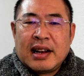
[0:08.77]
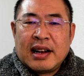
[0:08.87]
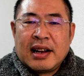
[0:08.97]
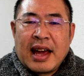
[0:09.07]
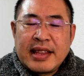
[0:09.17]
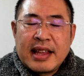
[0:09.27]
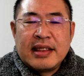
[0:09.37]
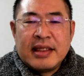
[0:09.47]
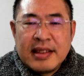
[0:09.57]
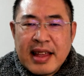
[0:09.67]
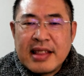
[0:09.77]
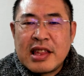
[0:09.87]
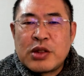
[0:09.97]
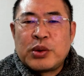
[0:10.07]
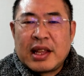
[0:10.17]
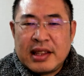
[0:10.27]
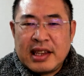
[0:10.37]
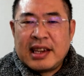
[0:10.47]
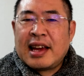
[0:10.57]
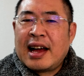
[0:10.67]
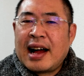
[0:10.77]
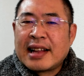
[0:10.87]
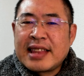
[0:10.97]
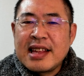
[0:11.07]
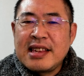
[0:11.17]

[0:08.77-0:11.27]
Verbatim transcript: 来年2020年に新